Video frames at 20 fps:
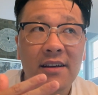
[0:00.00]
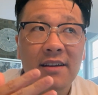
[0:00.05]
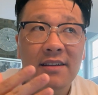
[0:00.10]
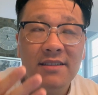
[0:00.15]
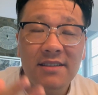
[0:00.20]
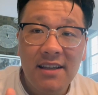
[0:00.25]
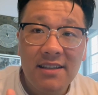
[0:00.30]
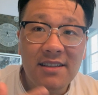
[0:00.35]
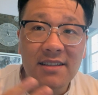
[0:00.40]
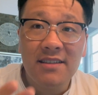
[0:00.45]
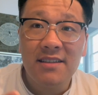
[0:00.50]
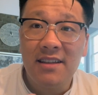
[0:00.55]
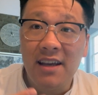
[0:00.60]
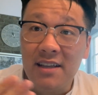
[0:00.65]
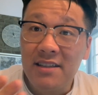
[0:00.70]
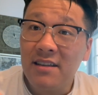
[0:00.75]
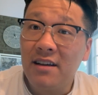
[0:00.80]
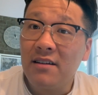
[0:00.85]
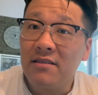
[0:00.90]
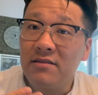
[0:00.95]
接近一
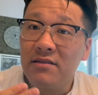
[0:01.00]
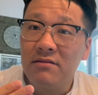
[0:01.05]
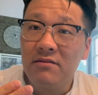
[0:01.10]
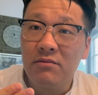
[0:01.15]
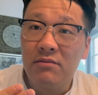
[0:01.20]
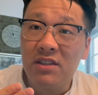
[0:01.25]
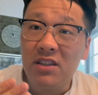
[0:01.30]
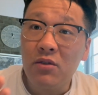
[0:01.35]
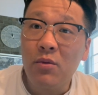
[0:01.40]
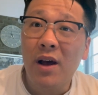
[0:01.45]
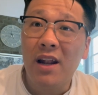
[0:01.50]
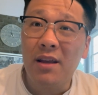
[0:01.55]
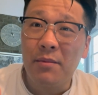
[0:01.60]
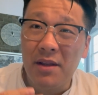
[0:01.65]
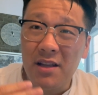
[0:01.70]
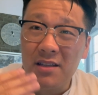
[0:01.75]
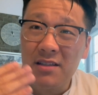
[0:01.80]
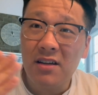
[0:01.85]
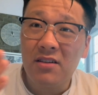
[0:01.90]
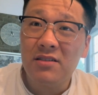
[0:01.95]
点，像集团里
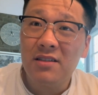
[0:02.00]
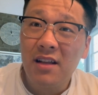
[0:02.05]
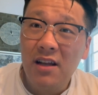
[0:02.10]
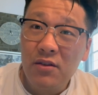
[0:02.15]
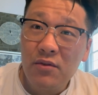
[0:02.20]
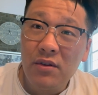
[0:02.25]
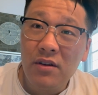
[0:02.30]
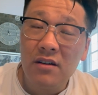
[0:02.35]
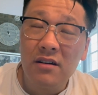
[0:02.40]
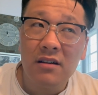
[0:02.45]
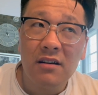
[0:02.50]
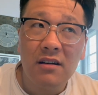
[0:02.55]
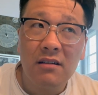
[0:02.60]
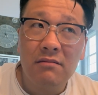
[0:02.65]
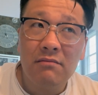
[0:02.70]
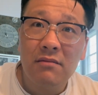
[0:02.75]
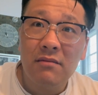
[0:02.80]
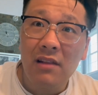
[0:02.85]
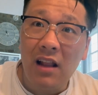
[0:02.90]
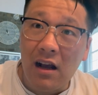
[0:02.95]
面的江诗丹顿和
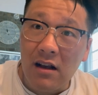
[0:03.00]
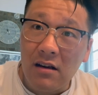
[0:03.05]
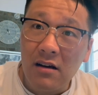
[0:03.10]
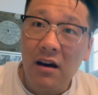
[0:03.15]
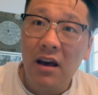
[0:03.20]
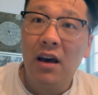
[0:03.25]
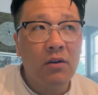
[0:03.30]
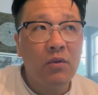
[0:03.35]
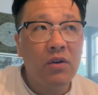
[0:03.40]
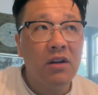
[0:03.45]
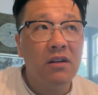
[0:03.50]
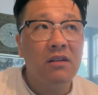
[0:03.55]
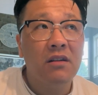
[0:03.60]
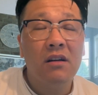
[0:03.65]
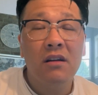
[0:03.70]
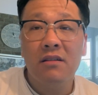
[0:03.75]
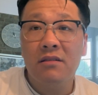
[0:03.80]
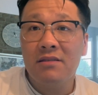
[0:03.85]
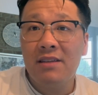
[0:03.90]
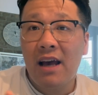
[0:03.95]
朗格呀，或者是
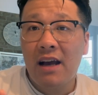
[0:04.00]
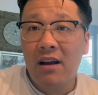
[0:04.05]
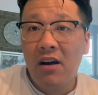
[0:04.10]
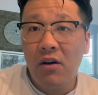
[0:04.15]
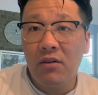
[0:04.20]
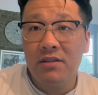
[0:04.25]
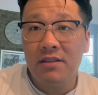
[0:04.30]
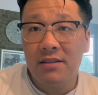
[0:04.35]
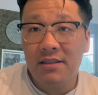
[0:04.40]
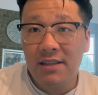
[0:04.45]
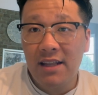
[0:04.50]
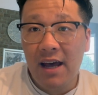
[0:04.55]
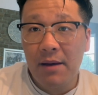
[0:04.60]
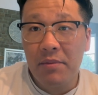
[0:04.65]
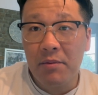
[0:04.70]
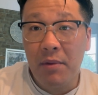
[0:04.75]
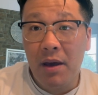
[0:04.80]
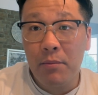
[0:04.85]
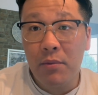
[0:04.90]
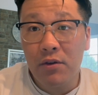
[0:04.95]
更加靠近其他
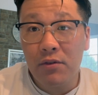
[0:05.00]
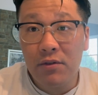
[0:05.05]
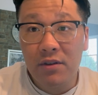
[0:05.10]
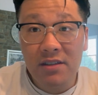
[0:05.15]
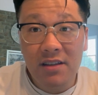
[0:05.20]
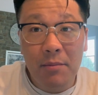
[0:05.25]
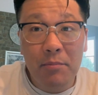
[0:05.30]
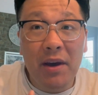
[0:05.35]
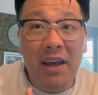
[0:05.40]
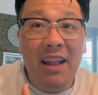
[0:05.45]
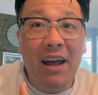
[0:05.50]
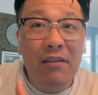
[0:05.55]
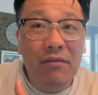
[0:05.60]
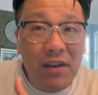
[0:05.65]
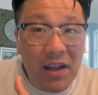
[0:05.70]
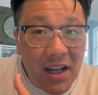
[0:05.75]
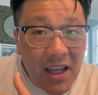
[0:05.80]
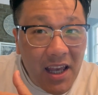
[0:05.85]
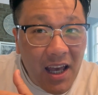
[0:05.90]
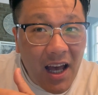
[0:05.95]
品牌，比如说像百达
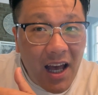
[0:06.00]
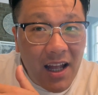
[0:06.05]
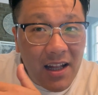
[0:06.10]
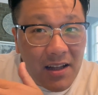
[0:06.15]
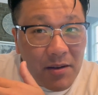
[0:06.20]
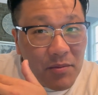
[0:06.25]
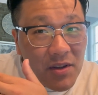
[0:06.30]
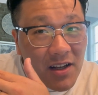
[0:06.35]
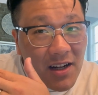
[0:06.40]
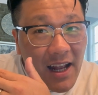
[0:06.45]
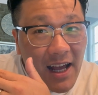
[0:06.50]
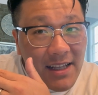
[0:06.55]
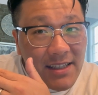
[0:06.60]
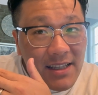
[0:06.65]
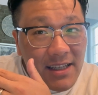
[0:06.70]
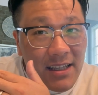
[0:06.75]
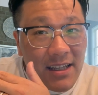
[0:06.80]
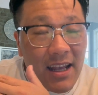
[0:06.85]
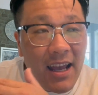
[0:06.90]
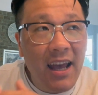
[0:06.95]
翡丽啊，能不能拉
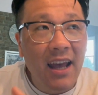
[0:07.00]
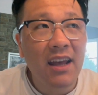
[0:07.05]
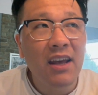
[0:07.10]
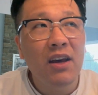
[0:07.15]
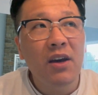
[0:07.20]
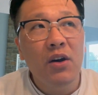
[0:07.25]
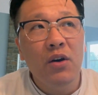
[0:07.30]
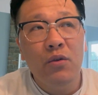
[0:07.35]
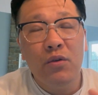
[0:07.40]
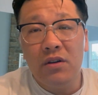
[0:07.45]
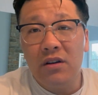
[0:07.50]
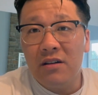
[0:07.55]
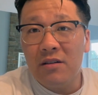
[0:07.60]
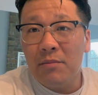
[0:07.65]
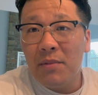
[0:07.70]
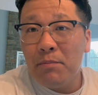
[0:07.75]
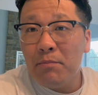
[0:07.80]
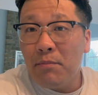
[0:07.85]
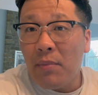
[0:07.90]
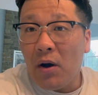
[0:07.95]
近一点，或者什
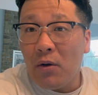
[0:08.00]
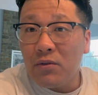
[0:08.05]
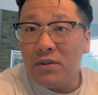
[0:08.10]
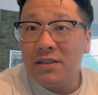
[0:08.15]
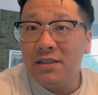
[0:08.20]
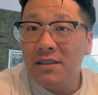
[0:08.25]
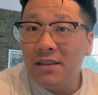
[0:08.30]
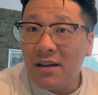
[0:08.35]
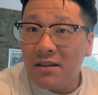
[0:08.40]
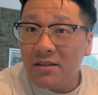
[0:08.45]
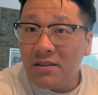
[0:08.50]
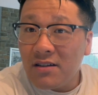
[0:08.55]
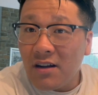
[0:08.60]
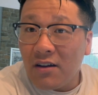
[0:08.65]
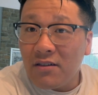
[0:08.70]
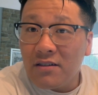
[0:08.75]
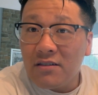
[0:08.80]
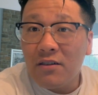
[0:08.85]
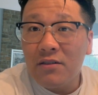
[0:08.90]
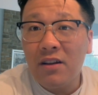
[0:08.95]
么宝玑呀，至
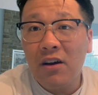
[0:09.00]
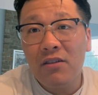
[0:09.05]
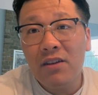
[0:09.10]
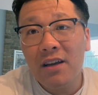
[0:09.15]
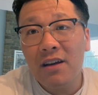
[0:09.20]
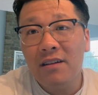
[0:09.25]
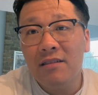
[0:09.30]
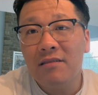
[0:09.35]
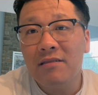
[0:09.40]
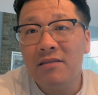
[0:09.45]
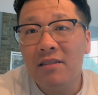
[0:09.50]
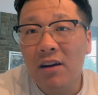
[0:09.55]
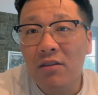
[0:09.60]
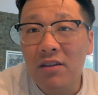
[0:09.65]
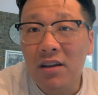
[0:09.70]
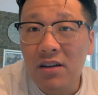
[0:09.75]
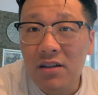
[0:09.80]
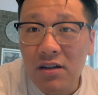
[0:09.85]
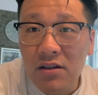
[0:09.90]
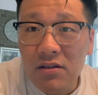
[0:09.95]
少能够到那个到
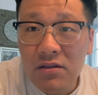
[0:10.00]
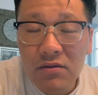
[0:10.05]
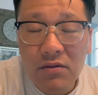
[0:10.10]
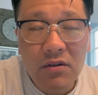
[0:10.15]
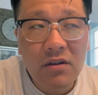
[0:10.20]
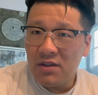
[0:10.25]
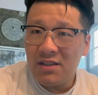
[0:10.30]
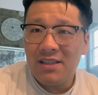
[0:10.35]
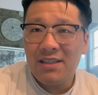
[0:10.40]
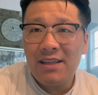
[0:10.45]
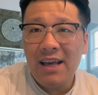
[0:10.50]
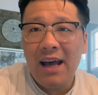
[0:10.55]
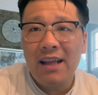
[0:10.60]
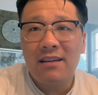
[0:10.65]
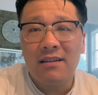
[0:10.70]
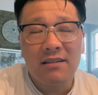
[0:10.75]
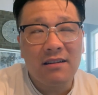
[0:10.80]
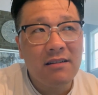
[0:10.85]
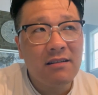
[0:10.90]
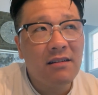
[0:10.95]
那个程度。积家
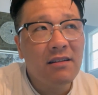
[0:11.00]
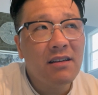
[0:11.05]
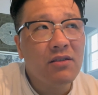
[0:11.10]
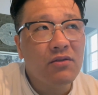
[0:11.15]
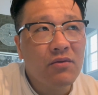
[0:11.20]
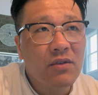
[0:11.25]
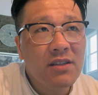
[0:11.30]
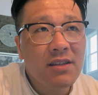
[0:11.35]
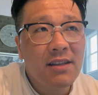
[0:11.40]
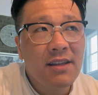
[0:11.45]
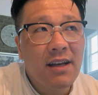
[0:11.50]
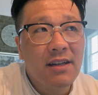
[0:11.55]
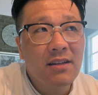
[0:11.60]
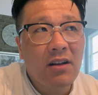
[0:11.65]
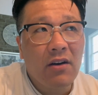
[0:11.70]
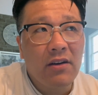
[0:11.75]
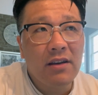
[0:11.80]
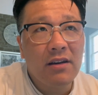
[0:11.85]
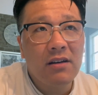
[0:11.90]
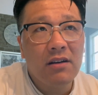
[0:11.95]
呢，可以说现在
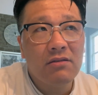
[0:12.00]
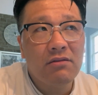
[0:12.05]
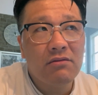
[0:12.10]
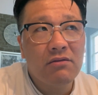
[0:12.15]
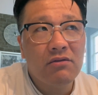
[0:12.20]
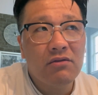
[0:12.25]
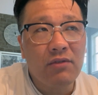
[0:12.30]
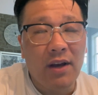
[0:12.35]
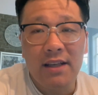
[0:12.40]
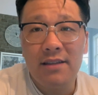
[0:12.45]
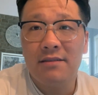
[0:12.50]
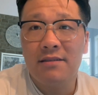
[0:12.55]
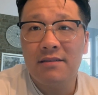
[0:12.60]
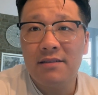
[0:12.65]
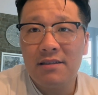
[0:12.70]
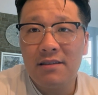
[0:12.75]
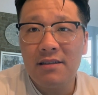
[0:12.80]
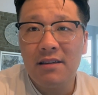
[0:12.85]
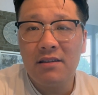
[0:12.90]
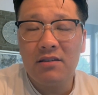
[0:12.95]
到一个转型
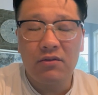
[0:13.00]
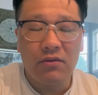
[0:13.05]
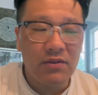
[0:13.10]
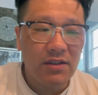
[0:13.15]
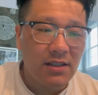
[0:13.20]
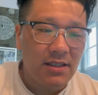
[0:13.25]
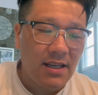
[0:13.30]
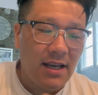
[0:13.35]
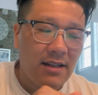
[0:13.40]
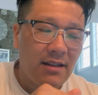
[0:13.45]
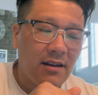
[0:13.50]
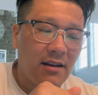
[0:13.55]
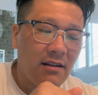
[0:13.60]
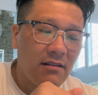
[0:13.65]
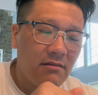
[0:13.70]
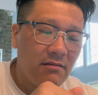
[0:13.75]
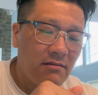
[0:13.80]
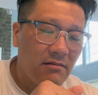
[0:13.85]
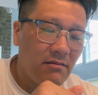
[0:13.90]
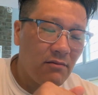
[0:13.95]
期，从以前的
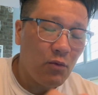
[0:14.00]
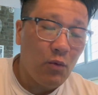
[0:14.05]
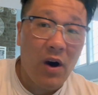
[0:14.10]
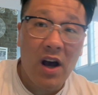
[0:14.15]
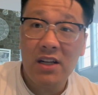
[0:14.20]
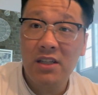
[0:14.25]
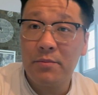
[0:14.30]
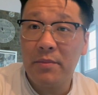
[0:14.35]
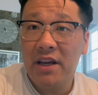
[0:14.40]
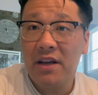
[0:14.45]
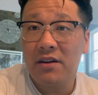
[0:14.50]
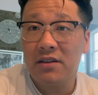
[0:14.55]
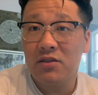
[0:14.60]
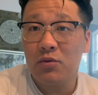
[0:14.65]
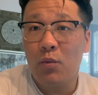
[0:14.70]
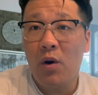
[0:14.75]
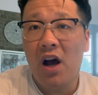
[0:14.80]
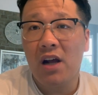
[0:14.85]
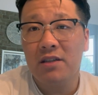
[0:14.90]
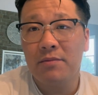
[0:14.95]
watchmakers
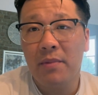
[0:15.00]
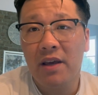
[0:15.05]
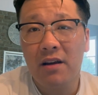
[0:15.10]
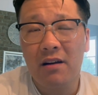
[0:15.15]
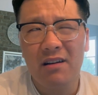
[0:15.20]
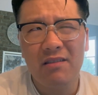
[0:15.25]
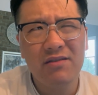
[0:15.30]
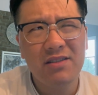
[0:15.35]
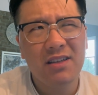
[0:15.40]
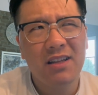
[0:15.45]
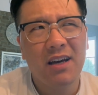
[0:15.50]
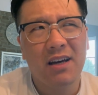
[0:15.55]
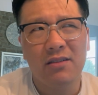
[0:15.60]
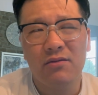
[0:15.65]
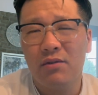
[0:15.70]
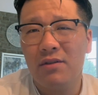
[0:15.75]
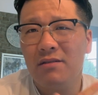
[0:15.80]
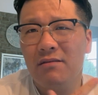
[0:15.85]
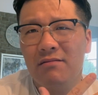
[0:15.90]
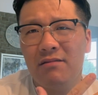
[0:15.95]
watchmaker，因为现在很
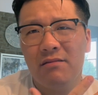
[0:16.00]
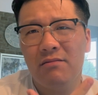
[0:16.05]
多。